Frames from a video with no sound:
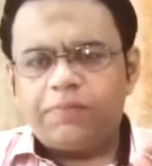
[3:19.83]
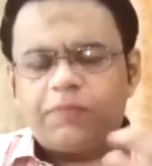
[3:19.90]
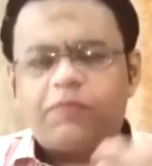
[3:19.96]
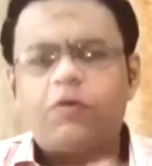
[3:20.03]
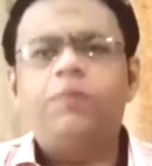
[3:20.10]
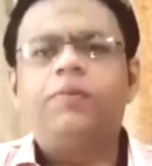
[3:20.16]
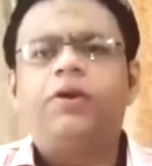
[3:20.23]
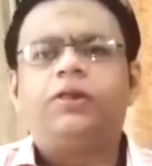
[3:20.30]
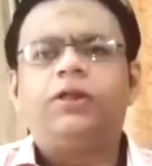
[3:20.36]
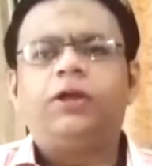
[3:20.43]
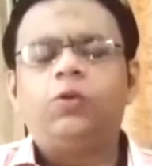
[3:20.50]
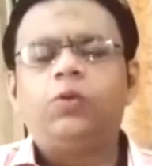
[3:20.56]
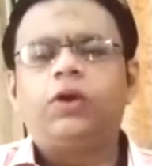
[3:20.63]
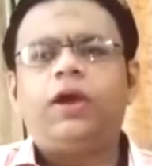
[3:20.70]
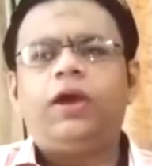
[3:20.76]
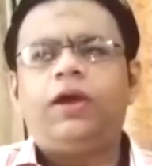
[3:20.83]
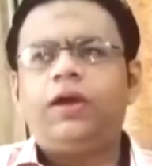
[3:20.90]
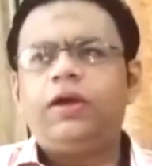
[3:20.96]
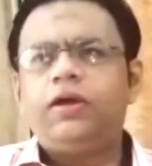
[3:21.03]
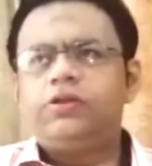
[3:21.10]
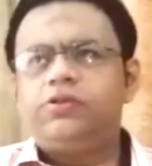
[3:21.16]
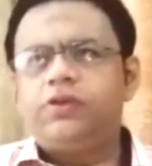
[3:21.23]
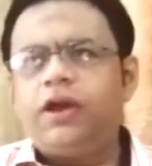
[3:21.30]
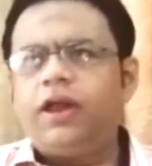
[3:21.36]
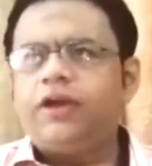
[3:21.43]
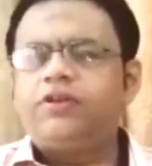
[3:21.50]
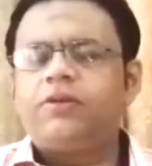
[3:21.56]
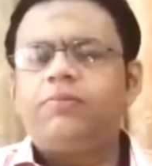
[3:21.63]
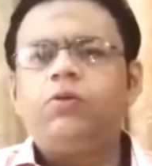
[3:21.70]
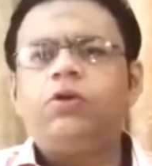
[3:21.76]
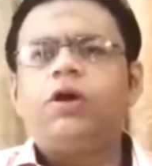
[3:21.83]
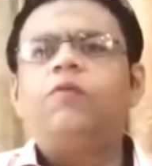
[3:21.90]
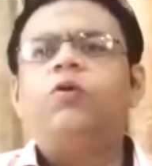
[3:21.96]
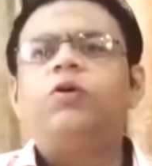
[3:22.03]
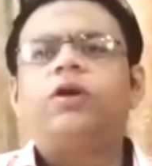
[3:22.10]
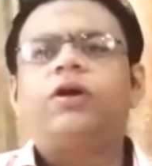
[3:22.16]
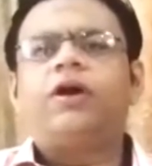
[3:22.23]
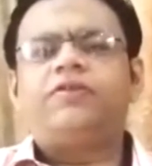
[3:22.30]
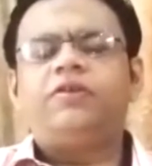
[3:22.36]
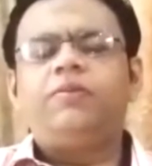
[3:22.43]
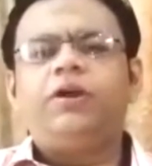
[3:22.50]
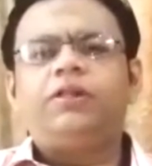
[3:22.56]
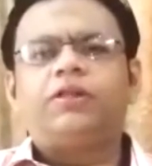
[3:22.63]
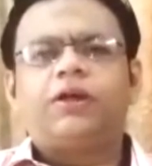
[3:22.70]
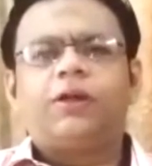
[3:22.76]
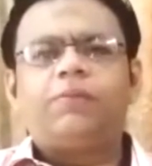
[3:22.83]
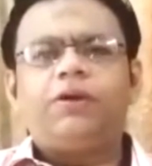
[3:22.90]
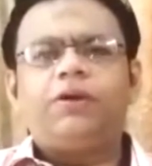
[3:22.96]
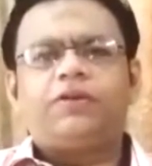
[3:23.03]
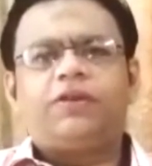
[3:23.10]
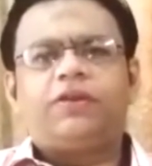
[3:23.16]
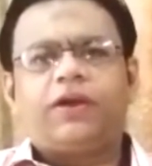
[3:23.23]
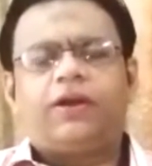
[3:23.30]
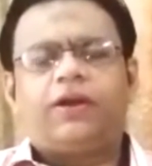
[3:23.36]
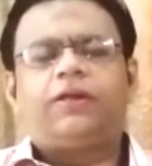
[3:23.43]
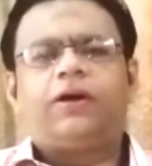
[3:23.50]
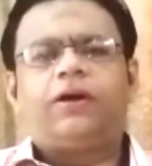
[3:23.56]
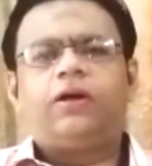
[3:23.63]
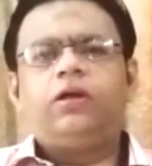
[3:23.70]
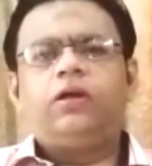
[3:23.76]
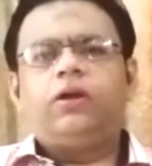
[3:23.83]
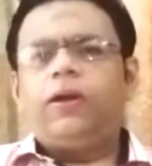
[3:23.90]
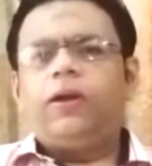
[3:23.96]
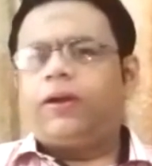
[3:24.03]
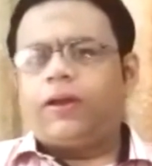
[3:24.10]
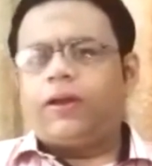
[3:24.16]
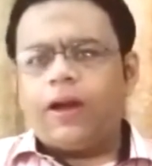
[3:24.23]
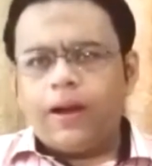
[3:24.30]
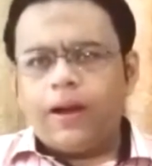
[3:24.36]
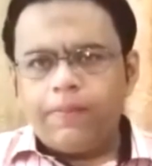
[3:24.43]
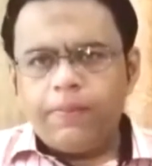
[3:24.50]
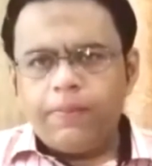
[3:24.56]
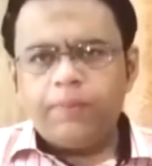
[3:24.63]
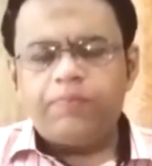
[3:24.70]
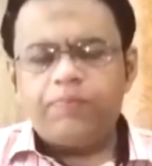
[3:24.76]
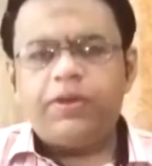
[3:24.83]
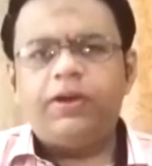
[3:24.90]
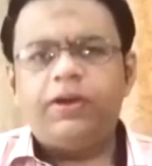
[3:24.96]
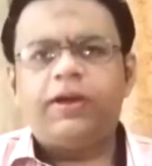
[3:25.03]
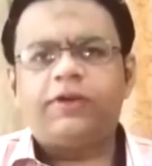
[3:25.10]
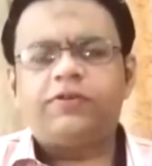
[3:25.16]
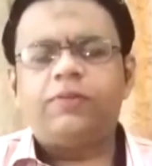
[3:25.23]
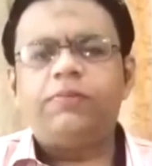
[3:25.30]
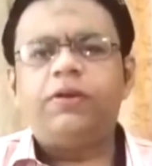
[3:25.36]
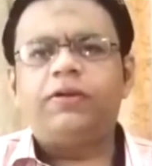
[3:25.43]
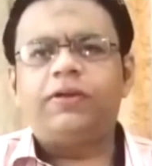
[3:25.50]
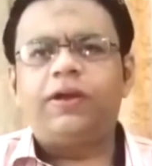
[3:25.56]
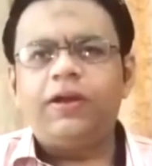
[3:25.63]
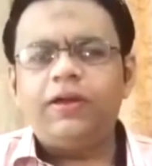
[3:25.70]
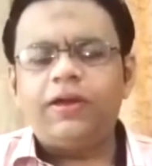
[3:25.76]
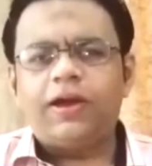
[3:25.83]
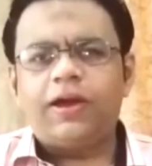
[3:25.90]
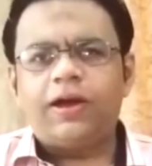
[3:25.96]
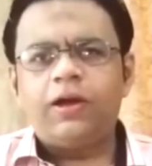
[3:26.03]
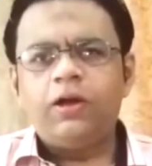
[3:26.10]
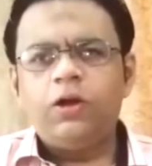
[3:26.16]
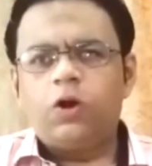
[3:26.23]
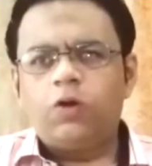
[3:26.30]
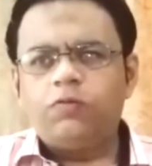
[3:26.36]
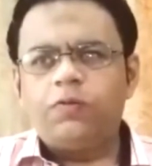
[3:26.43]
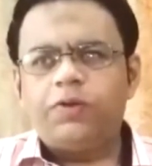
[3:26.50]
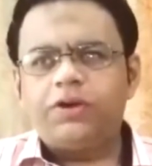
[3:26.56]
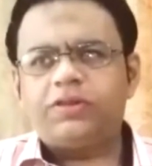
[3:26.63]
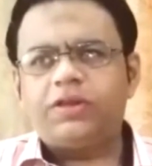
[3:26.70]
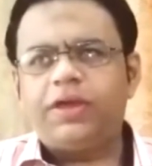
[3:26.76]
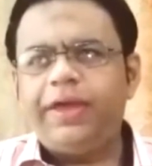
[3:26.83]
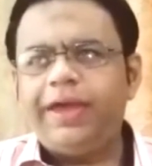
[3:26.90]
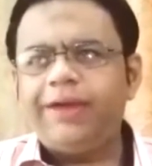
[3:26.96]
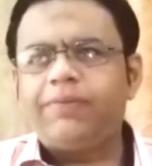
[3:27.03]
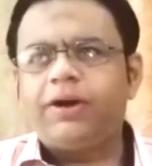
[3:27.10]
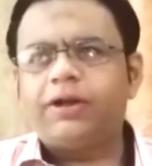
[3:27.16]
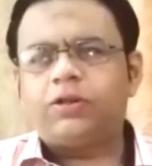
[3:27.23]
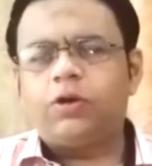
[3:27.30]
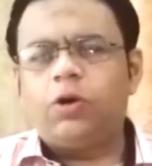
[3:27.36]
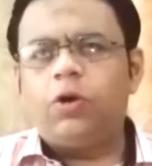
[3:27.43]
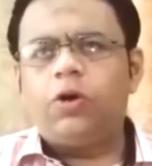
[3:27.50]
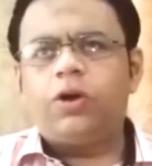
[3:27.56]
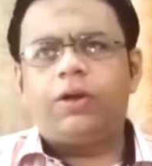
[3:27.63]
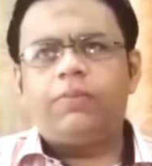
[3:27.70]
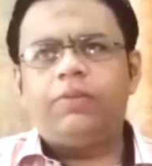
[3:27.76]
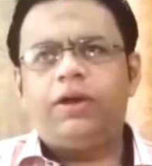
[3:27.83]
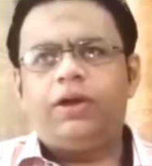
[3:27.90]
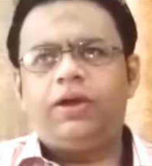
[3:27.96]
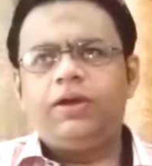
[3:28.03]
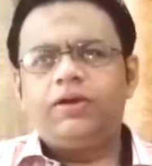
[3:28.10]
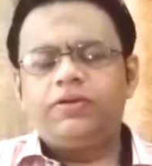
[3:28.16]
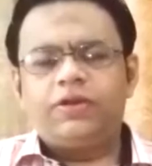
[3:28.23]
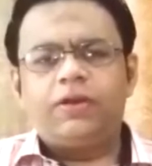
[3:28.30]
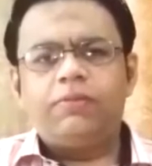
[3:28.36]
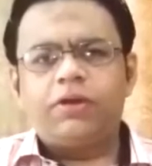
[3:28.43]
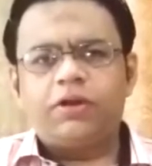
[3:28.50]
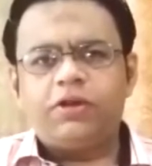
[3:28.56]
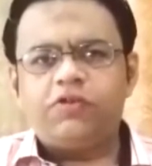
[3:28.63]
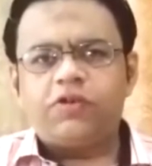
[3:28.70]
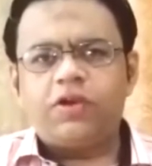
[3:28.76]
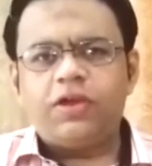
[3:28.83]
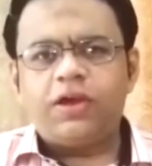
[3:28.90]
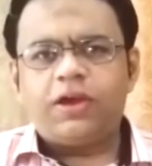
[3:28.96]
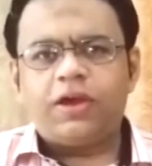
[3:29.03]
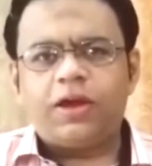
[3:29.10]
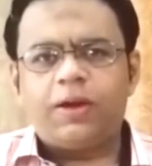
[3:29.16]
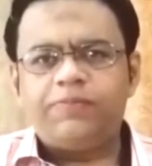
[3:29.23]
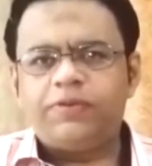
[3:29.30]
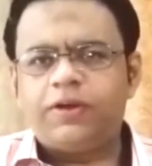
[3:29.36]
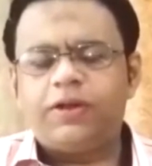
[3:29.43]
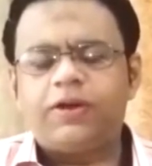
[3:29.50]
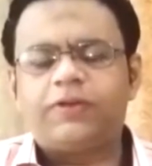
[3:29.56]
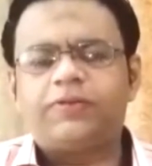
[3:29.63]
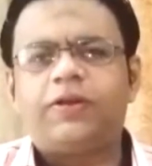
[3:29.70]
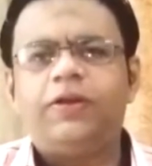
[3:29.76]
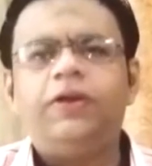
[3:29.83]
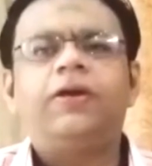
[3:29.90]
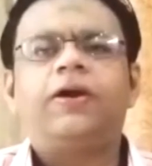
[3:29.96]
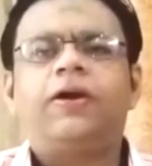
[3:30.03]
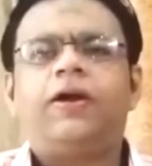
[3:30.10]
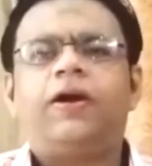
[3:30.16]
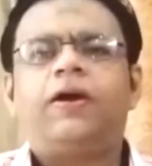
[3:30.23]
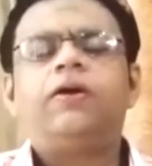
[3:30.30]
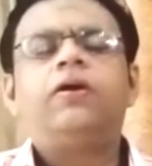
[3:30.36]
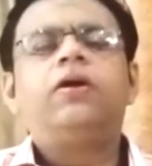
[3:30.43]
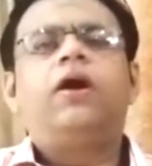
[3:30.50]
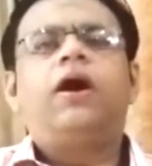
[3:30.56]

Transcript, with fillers: परफॉर्म करती क्योंकि जनरल इलेक्शन में उनका वोटर खासी बड़ी तादाद में यहाँ से निकला था लेकिन अब इन इलेक्शन में नज़र नहीं आया और व्यूवर्स एक बात और हमें जहन में रखनी चाहिए कि अब ज़्यादा अर्सा नहीं रह गया